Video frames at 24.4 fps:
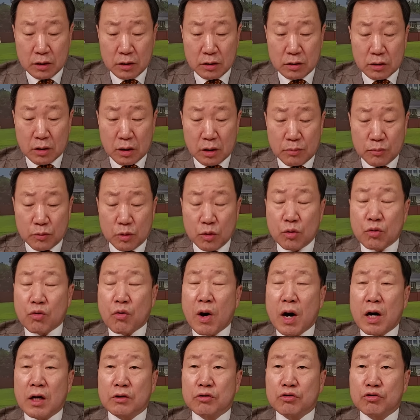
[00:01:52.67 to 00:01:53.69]
이 사람도
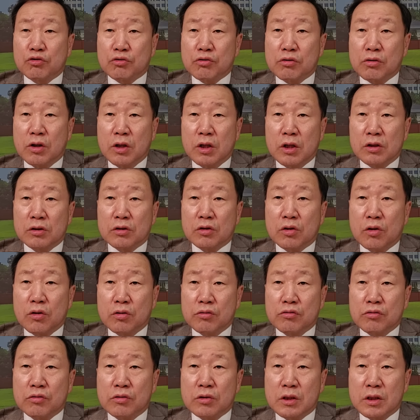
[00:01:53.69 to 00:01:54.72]
광주
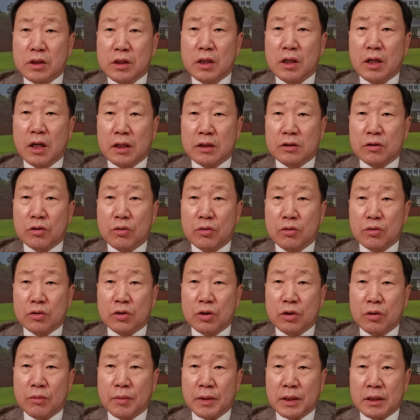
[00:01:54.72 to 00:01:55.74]
서구을에서
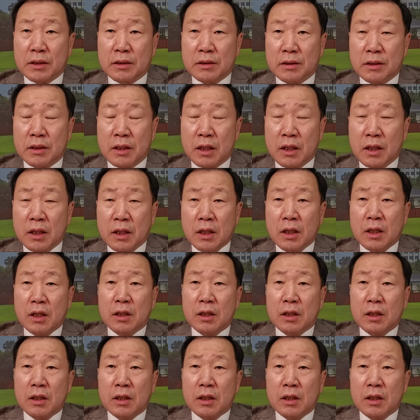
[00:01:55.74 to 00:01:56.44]
공천을 받았는데